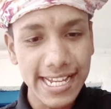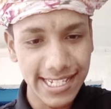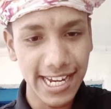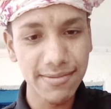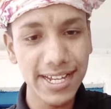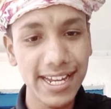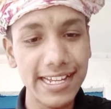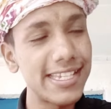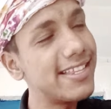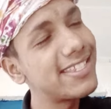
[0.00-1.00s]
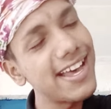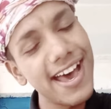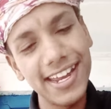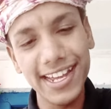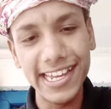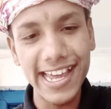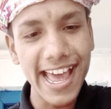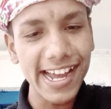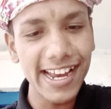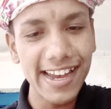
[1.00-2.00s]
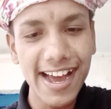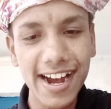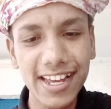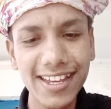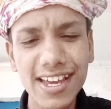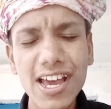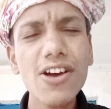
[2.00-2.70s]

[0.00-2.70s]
जनमन के संसार की है कल्याणी